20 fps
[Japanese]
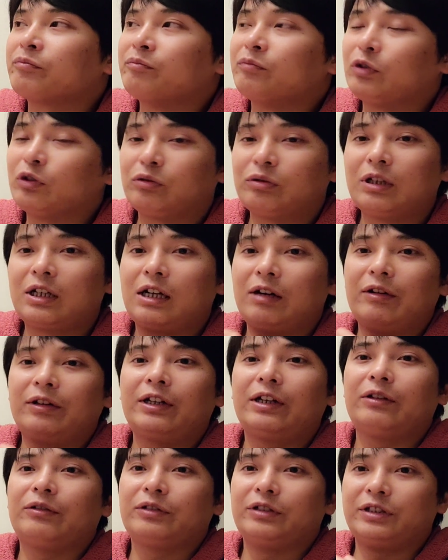僕は買わ
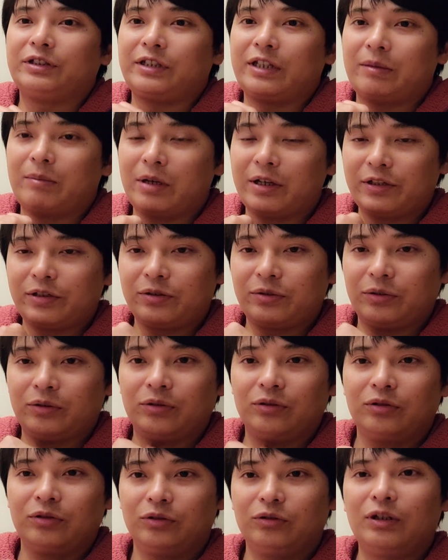ないようにしてます
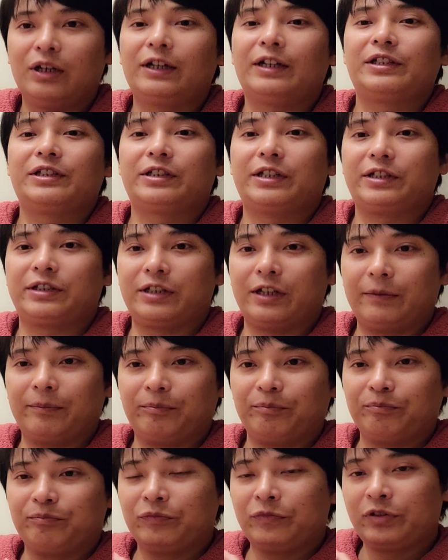という話でした。
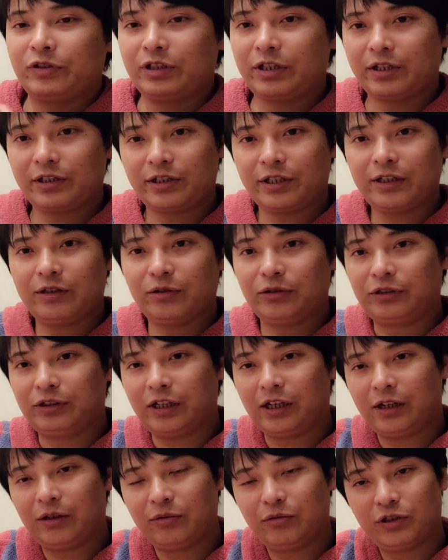じゃあ最後に
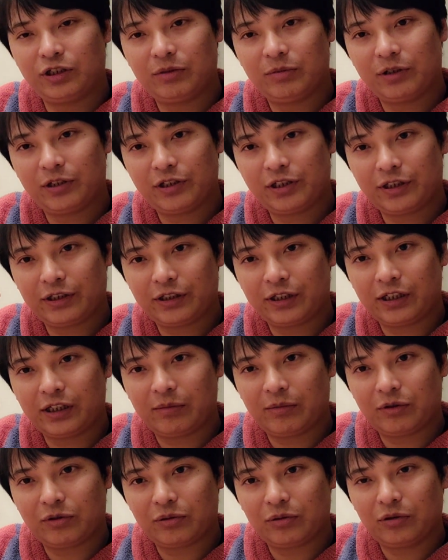ね、藤間のじゃんけんい
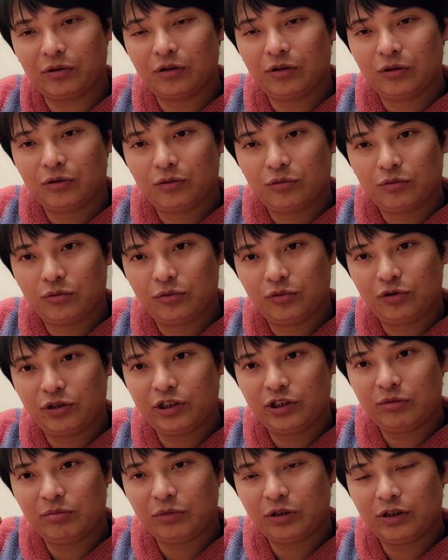きましょう。
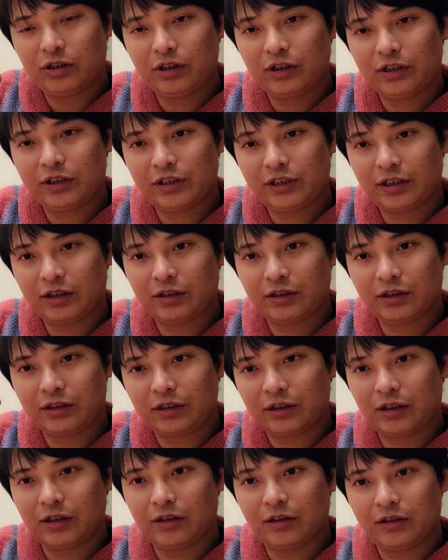藤間のじゃん
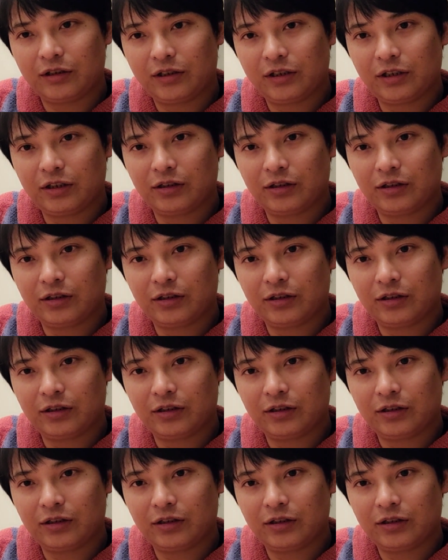けん、じゃ